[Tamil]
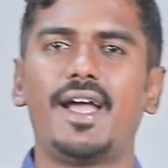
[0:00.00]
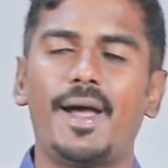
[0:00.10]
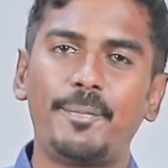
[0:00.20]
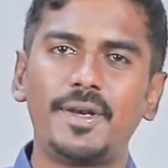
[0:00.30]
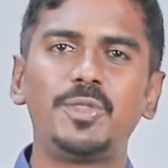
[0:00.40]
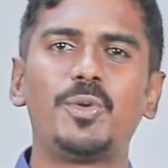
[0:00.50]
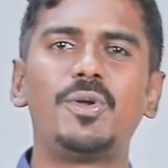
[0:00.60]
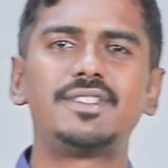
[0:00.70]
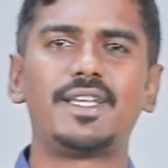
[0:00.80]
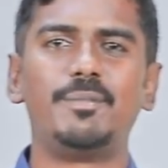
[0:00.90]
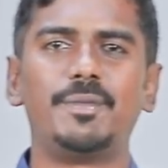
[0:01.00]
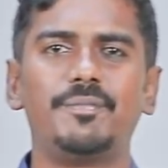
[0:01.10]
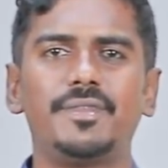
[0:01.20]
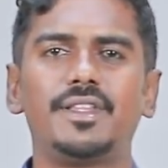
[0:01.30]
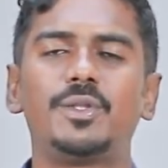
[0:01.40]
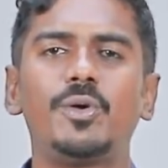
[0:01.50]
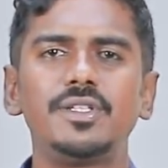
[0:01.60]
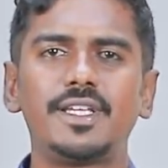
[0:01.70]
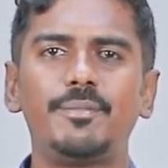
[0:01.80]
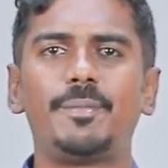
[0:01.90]
அப்புறம் தோல் சர்மம்
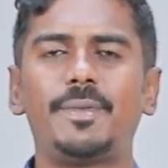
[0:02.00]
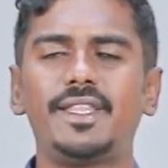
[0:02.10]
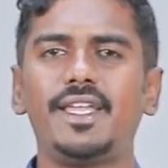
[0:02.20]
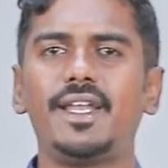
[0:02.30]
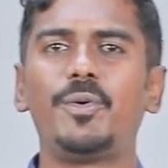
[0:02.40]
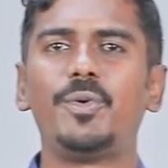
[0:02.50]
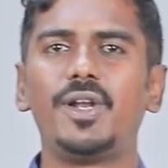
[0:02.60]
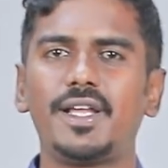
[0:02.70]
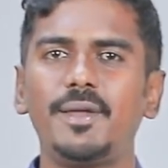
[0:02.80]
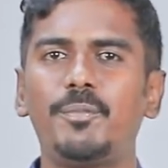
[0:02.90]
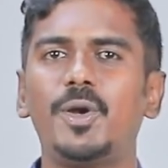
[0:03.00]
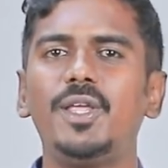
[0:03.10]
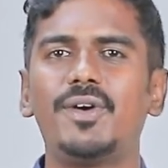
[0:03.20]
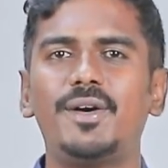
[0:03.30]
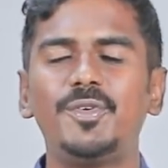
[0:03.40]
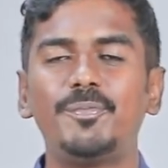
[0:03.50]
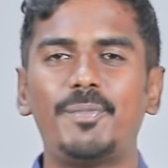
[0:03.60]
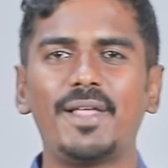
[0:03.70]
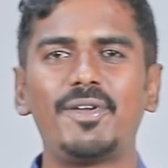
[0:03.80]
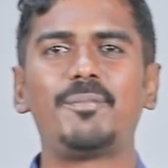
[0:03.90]
தோல் சர்மம் பார்த்தீங்கன்னா உங்களுக்கு பொலிவாகவும்
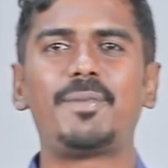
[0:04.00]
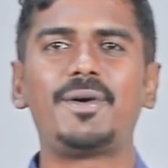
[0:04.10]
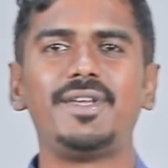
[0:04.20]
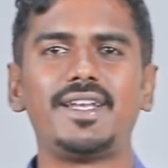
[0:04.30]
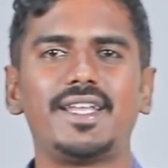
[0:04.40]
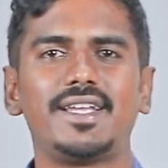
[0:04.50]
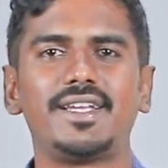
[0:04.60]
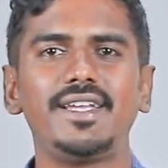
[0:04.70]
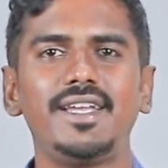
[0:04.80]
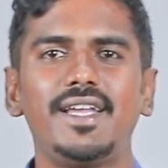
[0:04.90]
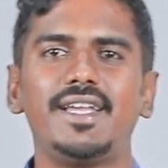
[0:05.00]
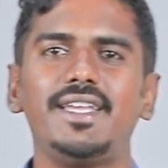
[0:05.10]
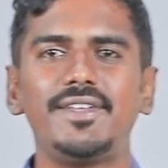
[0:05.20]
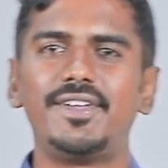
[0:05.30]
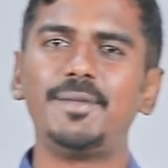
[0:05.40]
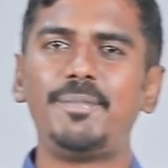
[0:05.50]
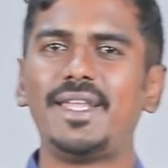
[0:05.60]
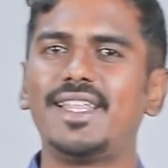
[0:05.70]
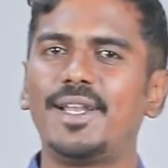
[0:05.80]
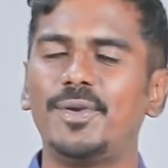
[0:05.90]
பளபளப்பாகவும் இருக்கிறதுக்கு இது வந்து
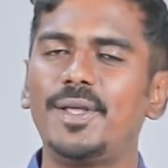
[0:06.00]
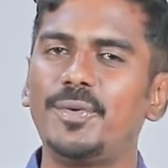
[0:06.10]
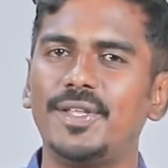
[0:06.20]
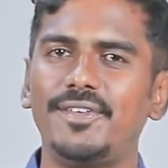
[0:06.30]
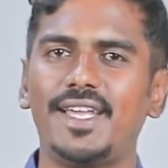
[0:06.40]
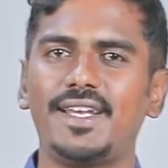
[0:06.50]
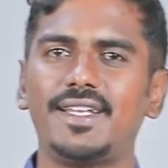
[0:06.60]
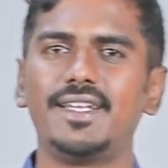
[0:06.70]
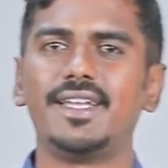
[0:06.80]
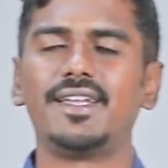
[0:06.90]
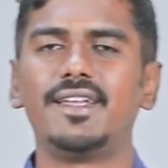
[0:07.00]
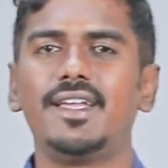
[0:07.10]
பெரிதளவில் உதவியாக இருக்குங்க